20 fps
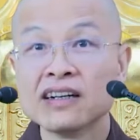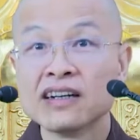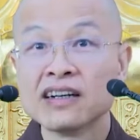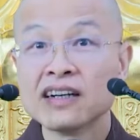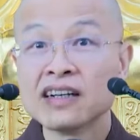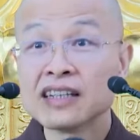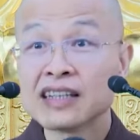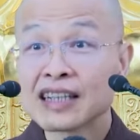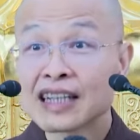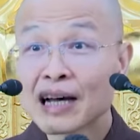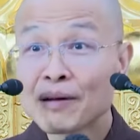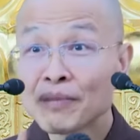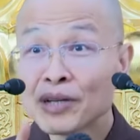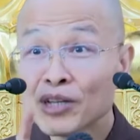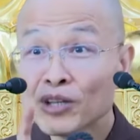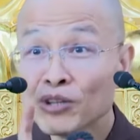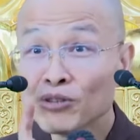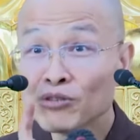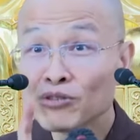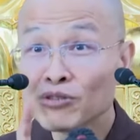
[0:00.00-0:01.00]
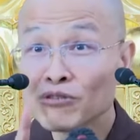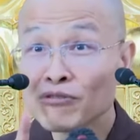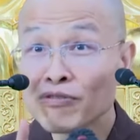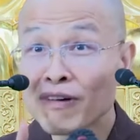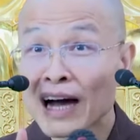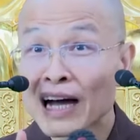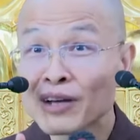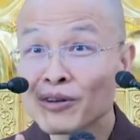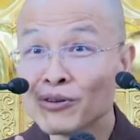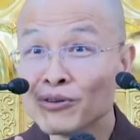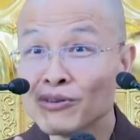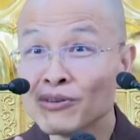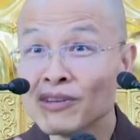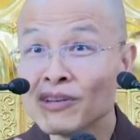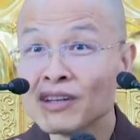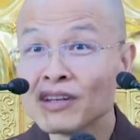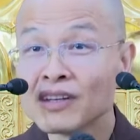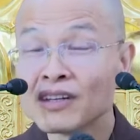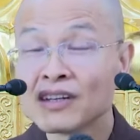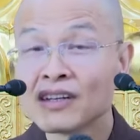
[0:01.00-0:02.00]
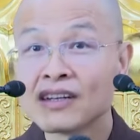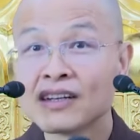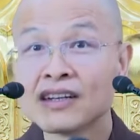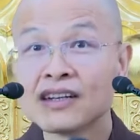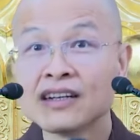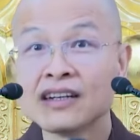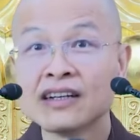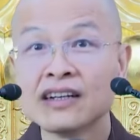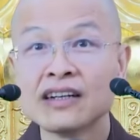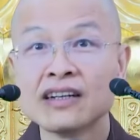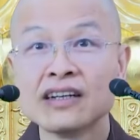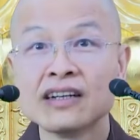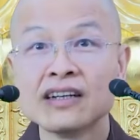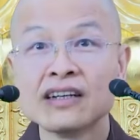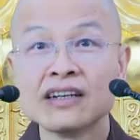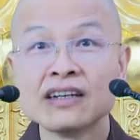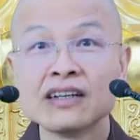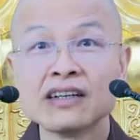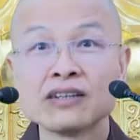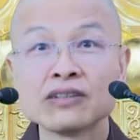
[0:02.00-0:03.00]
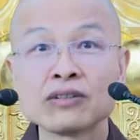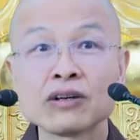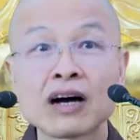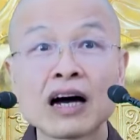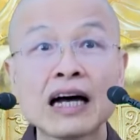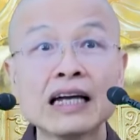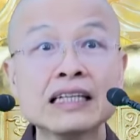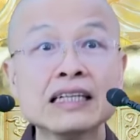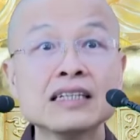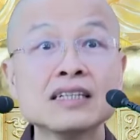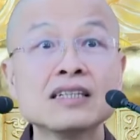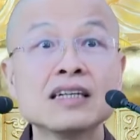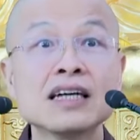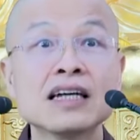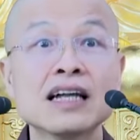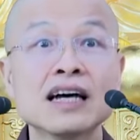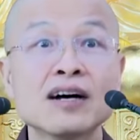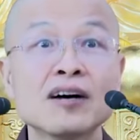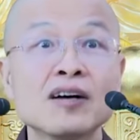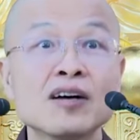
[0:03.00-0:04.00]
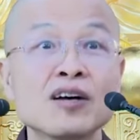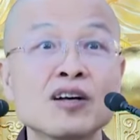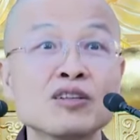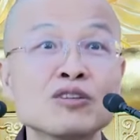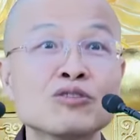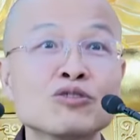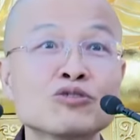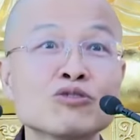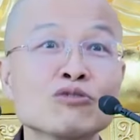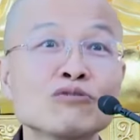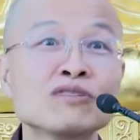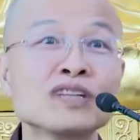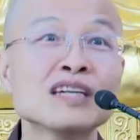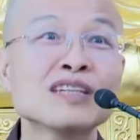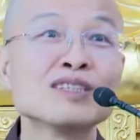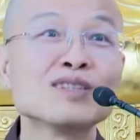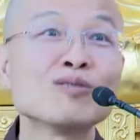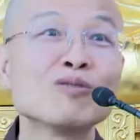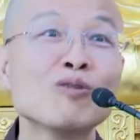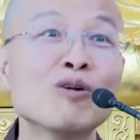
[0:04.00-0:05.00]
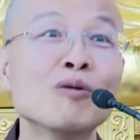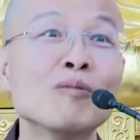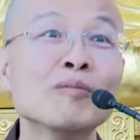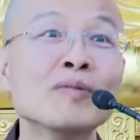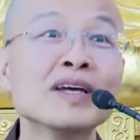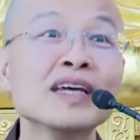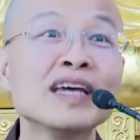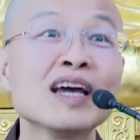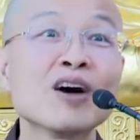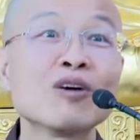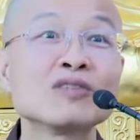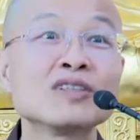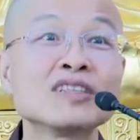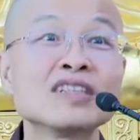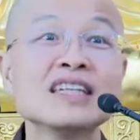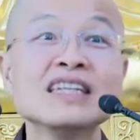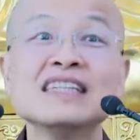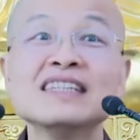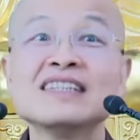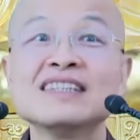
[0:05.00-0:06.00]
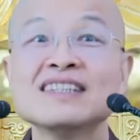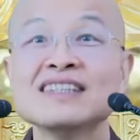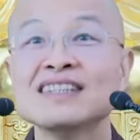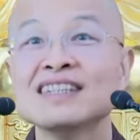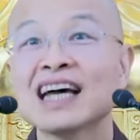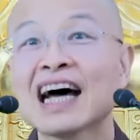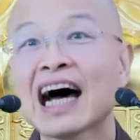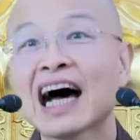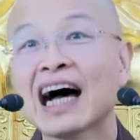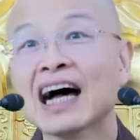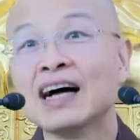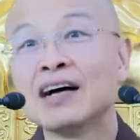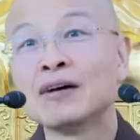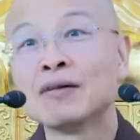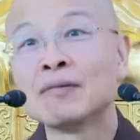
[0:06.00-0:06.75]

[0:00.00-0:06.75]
而且他们一句法语就含一切了。重点是我们要珍惜呀，